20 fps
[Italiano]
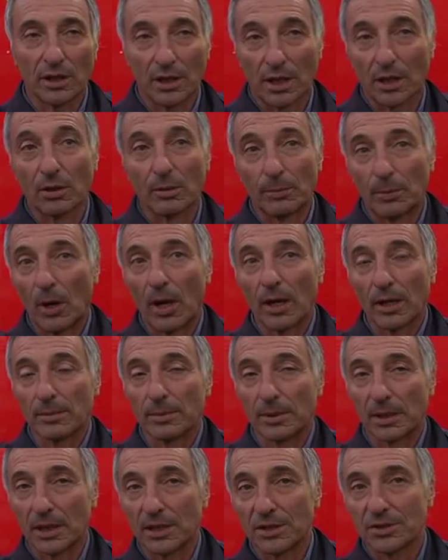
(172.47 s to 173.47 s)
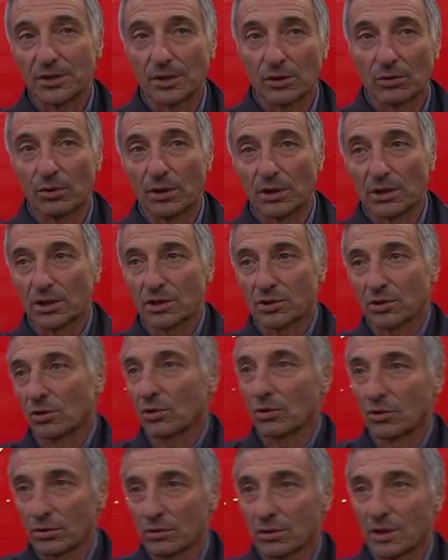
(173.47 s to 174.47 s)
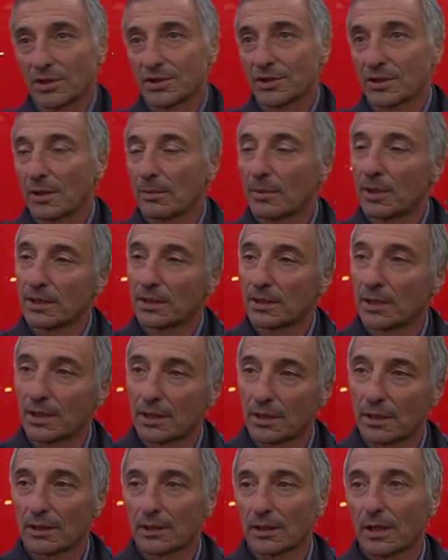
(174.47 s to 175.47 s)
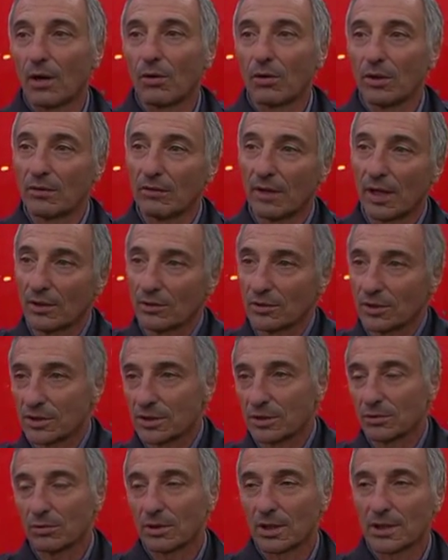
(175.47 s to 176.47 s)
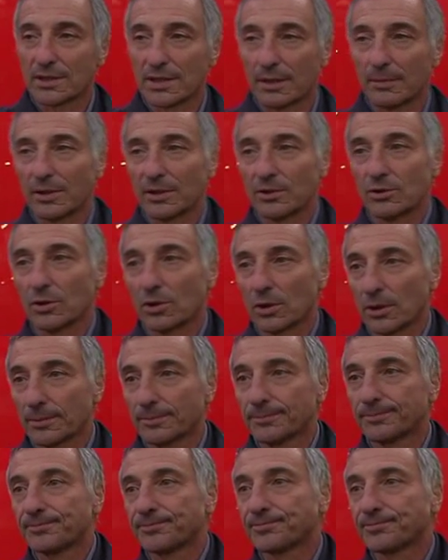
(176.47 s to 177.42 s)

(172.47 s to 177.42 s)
credo un po' anche perché i circuiti sono decisamente a un livello di sicurezza maggiore.